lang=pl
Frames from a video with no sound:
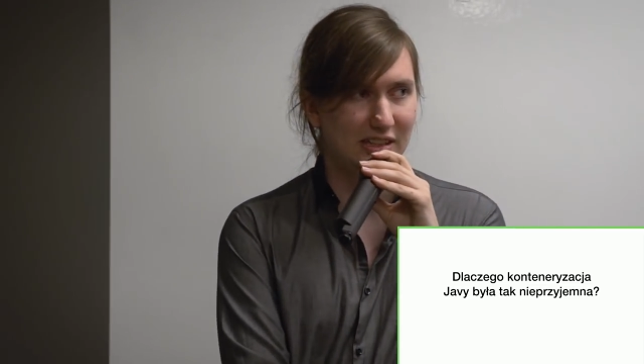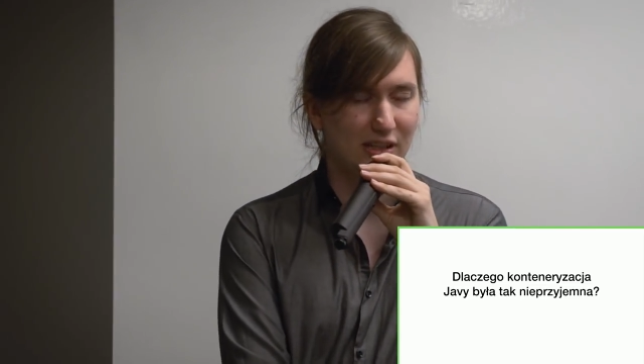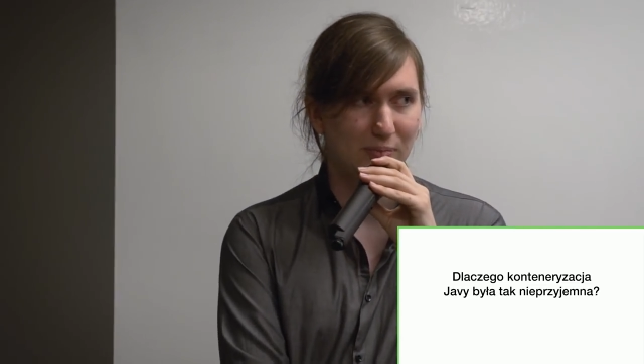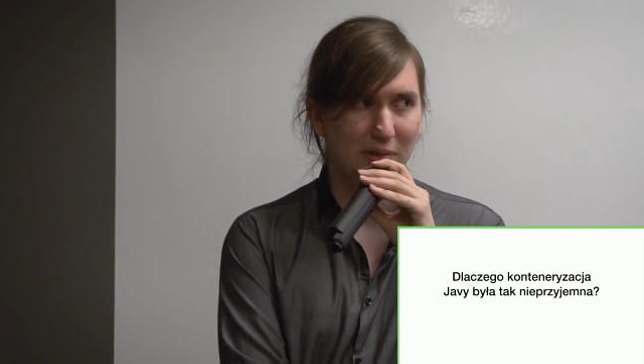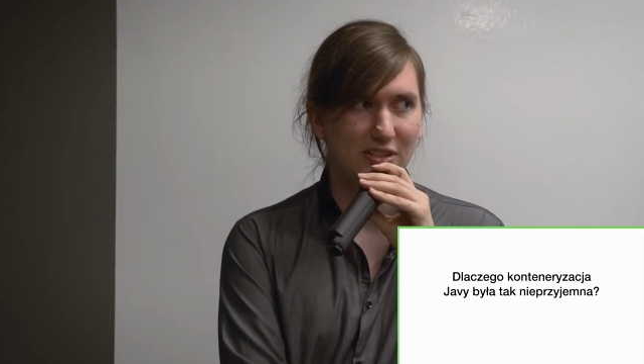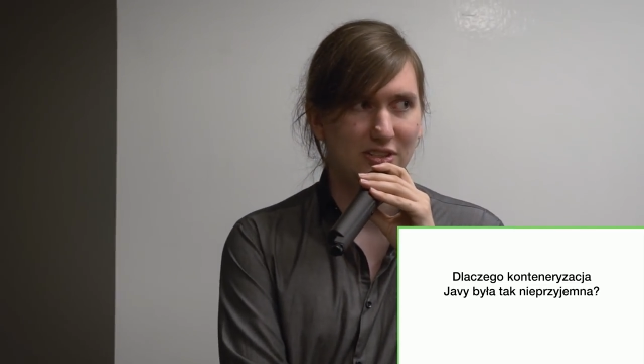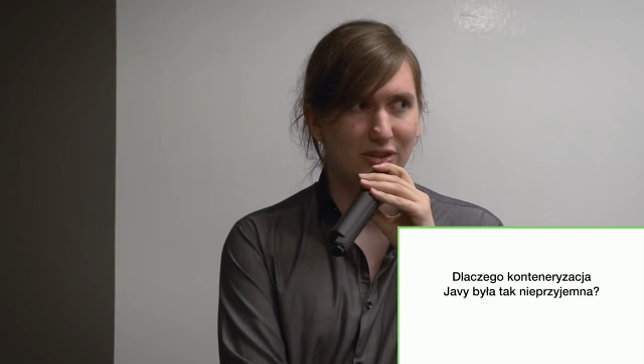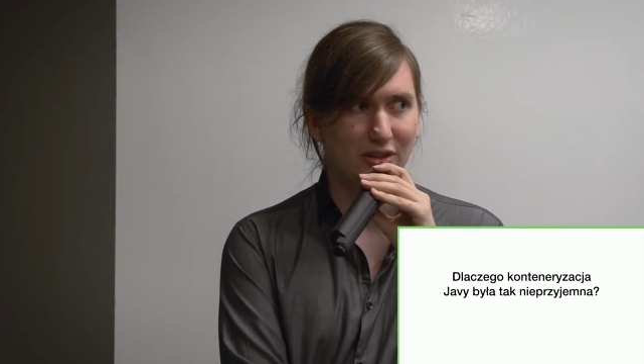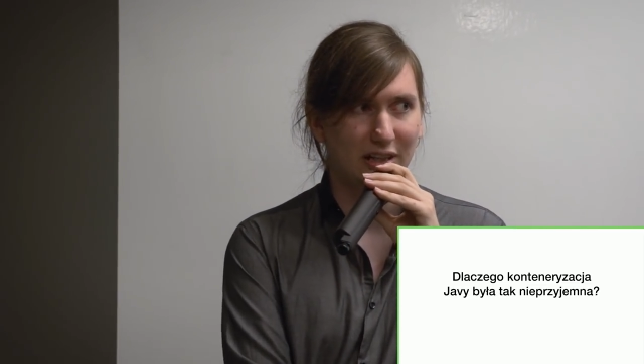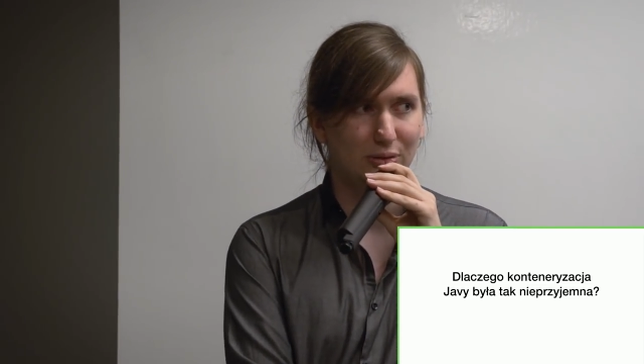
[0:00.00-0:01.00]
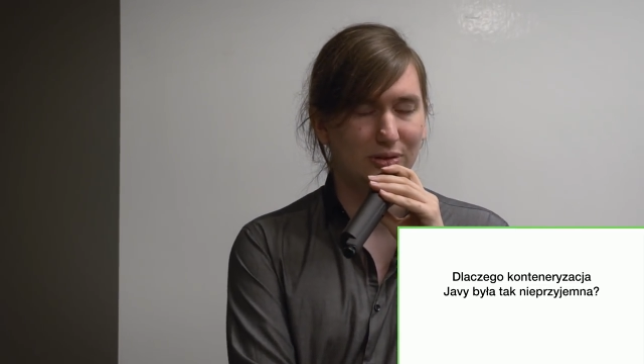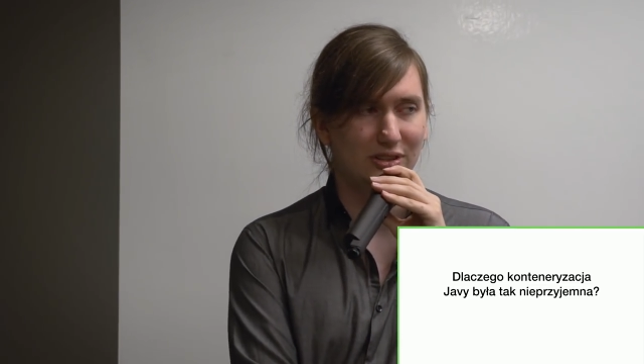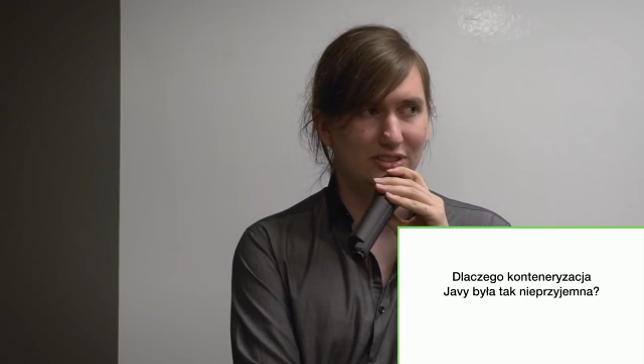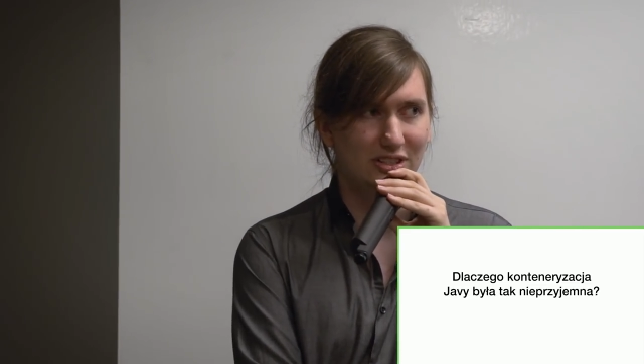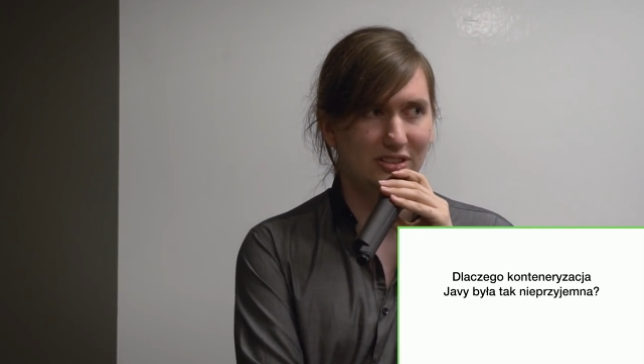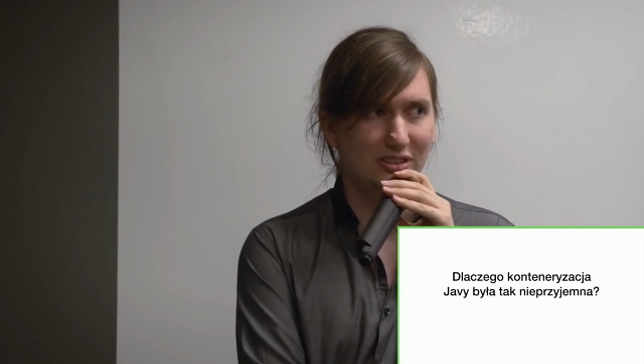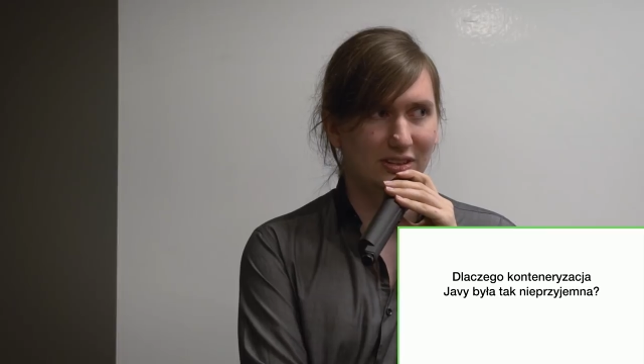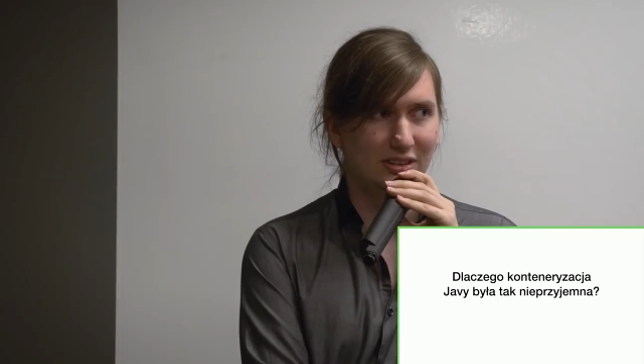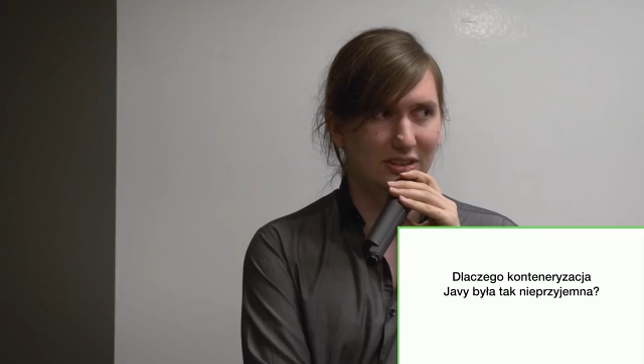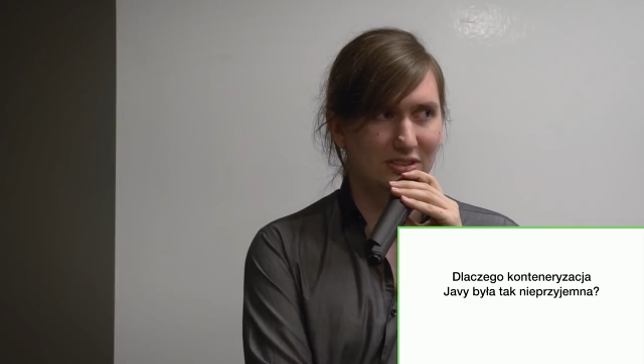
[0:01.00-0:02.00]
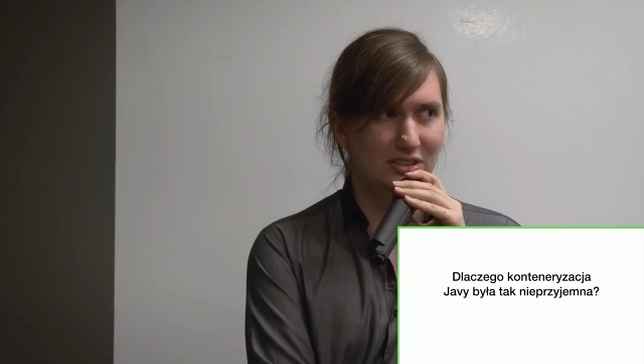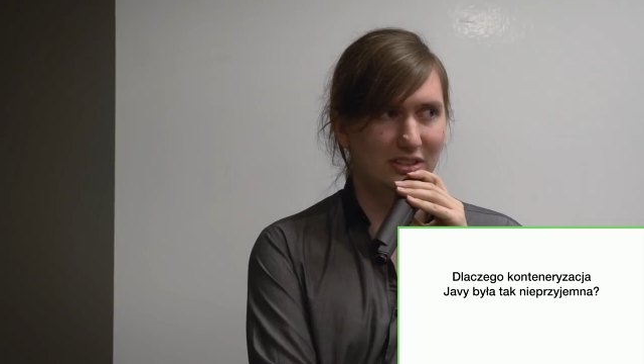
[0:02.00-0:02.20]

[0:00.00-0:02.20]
jak odpalicie Oracle e, J, e,